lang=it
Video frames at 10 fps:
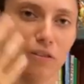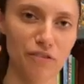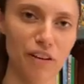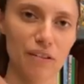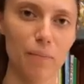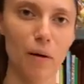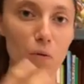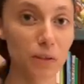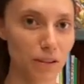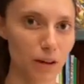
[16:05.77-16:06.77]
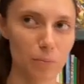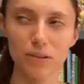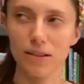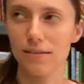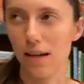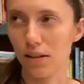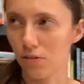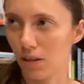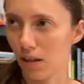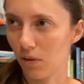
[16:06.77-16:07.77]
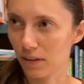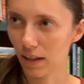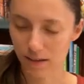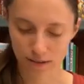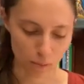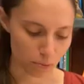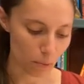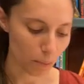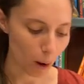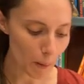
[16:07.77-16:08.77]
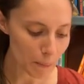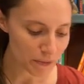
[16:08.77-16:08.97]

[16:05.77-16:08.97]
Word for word: non fare paura con la parola saggio che allontana sempre un po'